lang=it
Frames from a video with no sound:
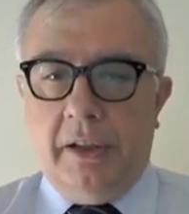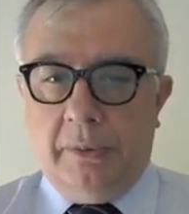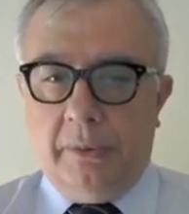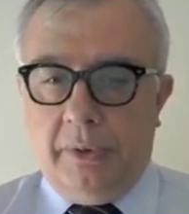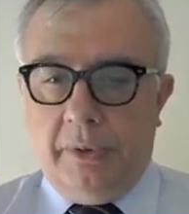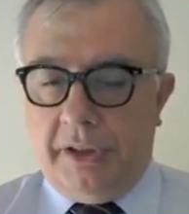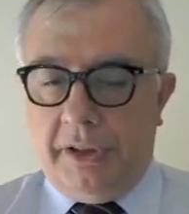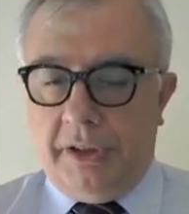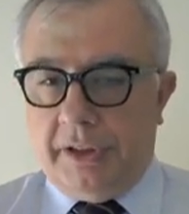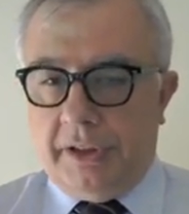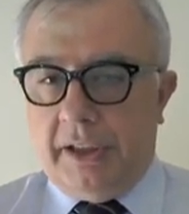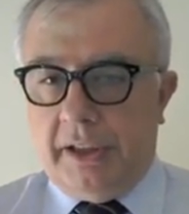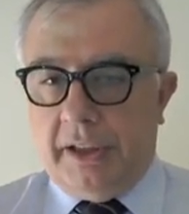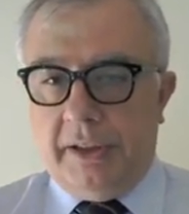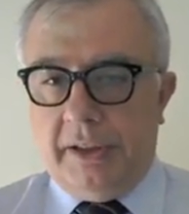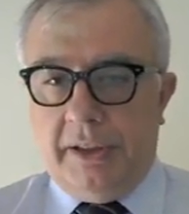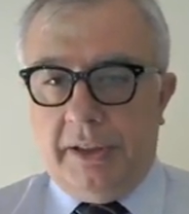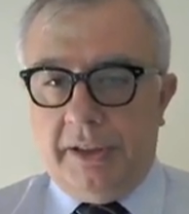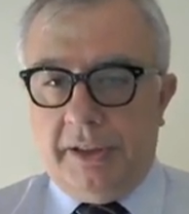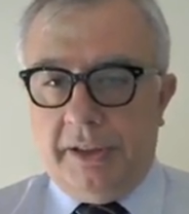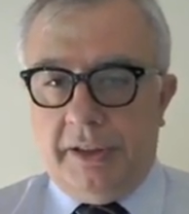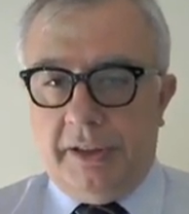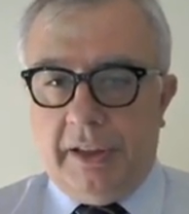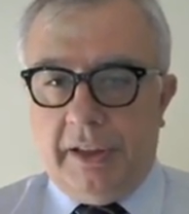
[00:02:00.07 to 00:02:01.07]
questa
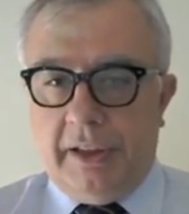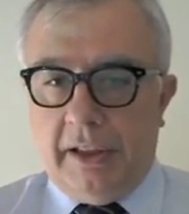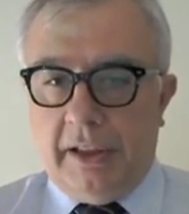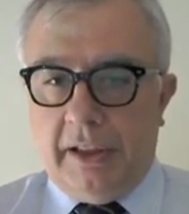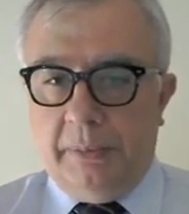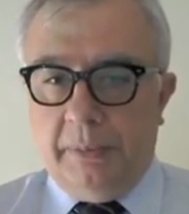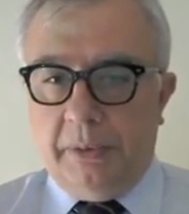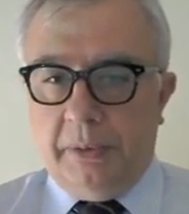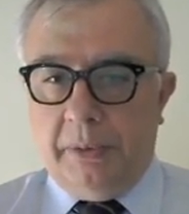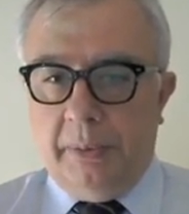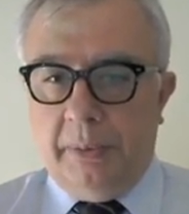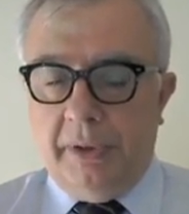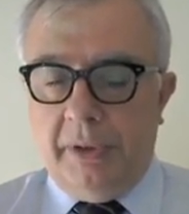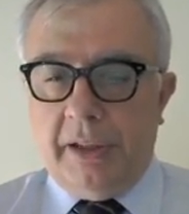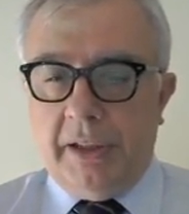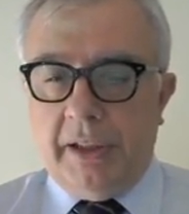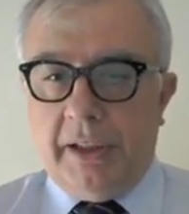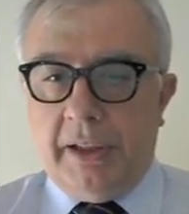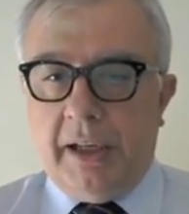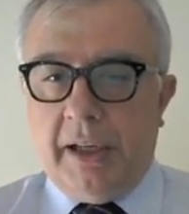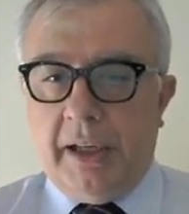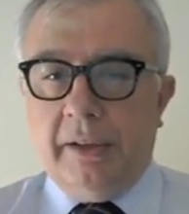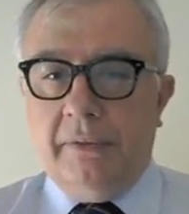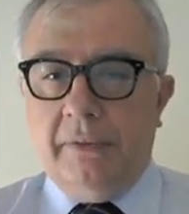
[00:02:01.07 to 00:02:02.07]
densità di
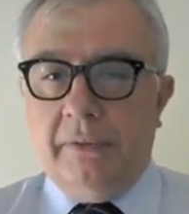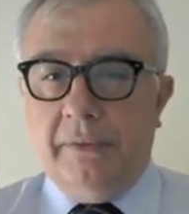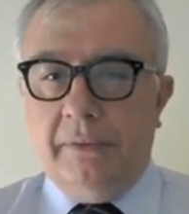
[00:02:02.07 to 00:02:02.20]
probabilità,